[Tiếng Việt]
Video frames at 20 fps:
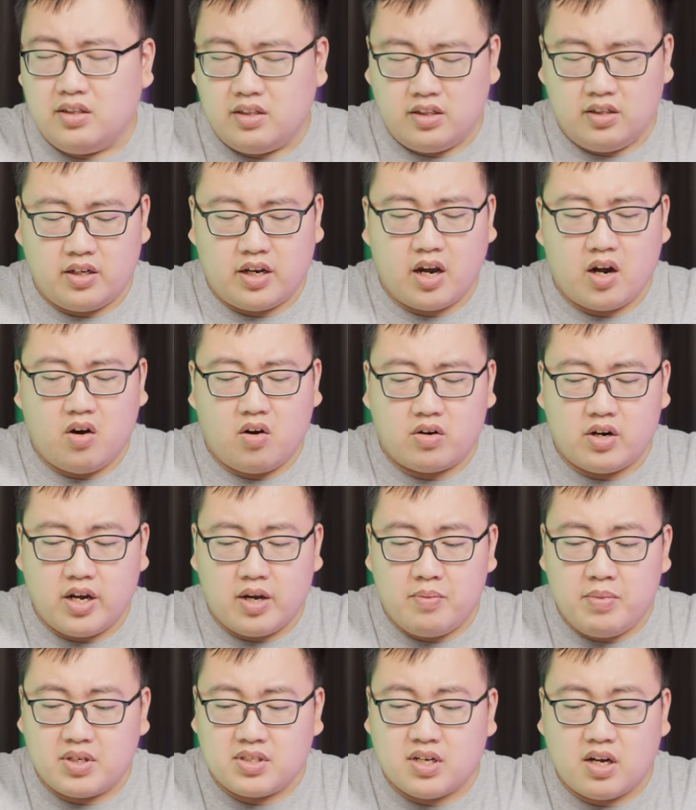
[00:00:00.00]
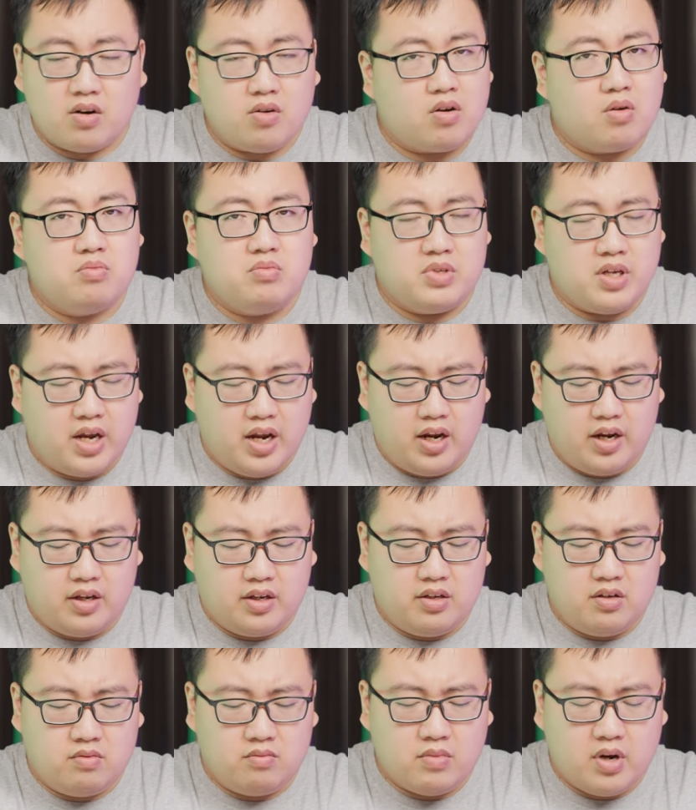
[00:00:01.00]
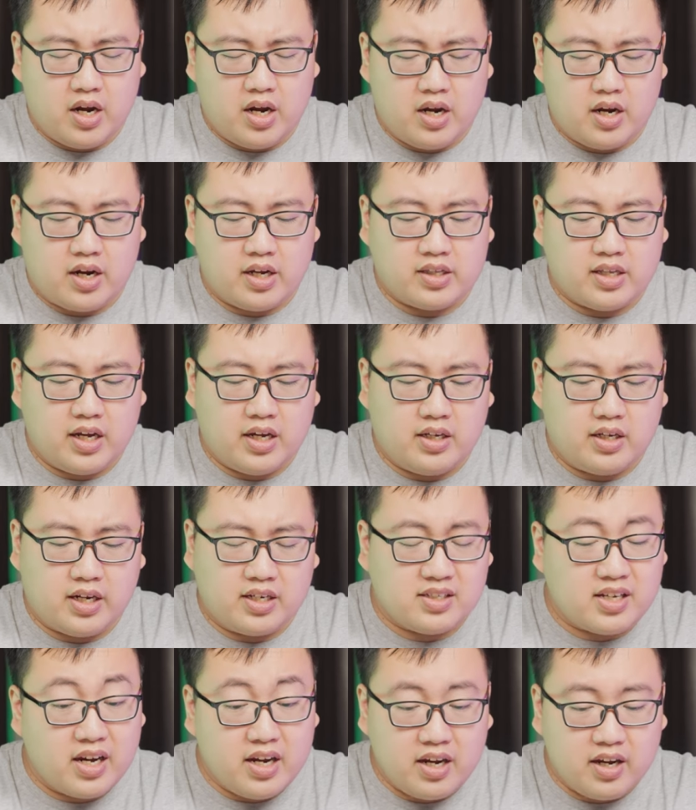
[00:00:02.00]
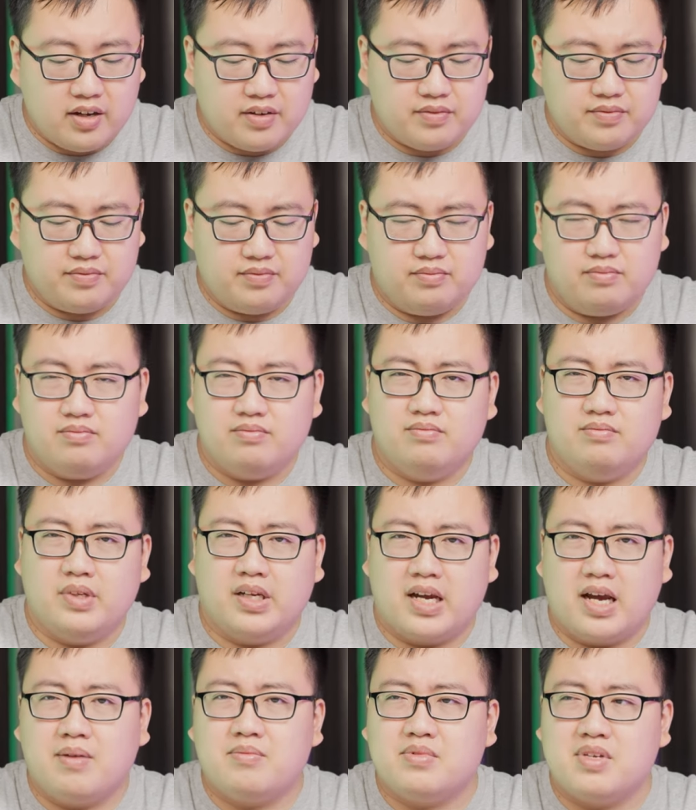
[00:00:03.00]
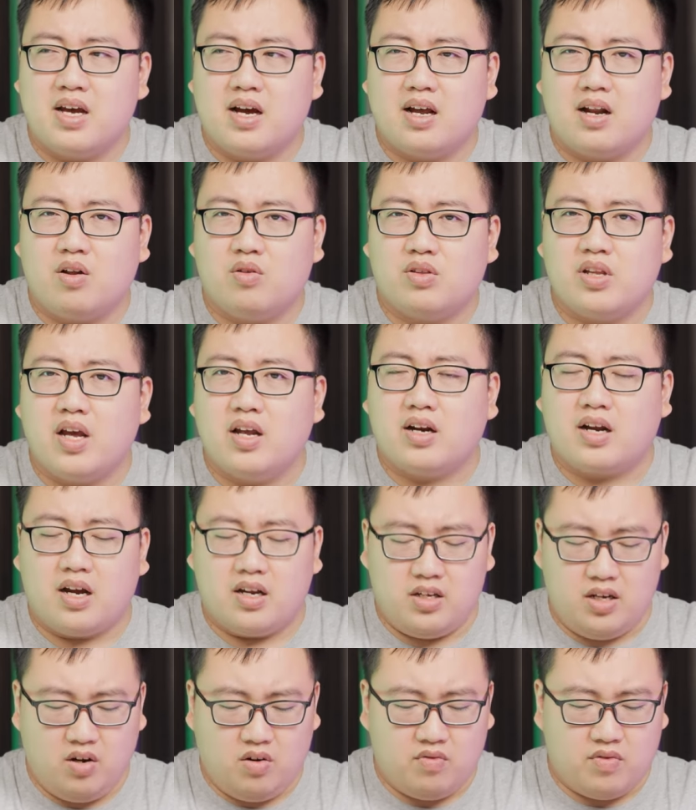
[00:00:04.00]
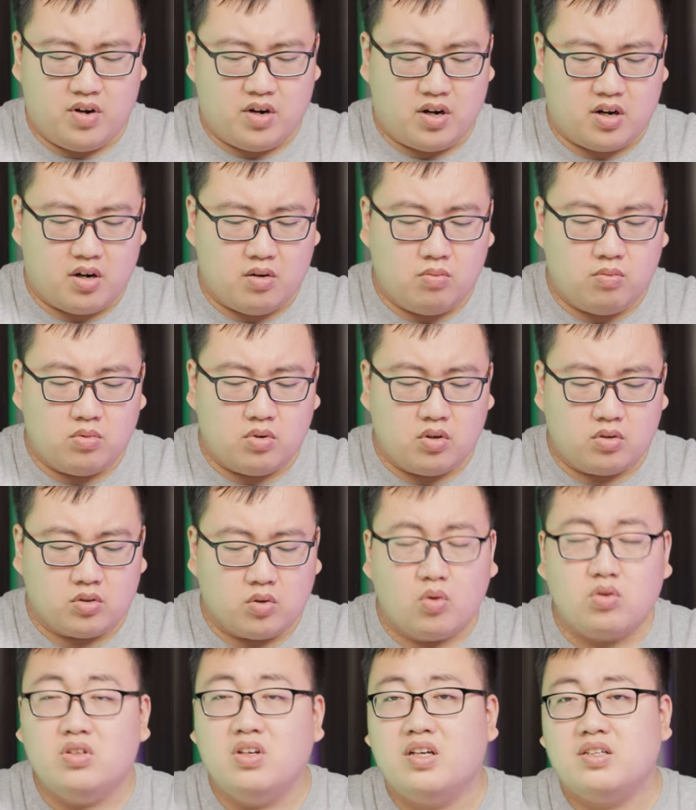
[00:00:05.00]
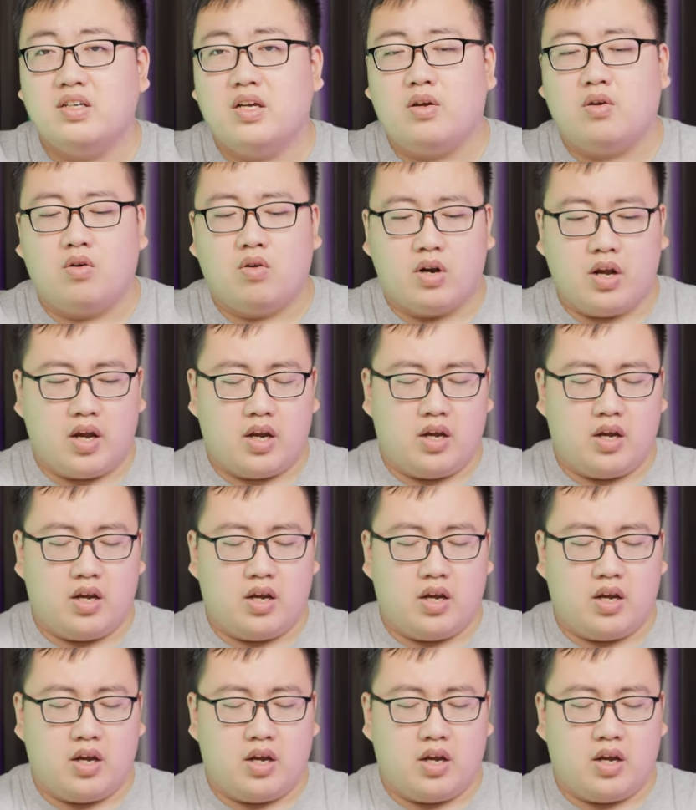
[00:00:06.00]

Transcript: Thì những cái con đấy mức giá nó không rẻ, nhưng mà cái dây ấy mình cảm giác là nó tệ khá nhiều và không tốt như cái dây của con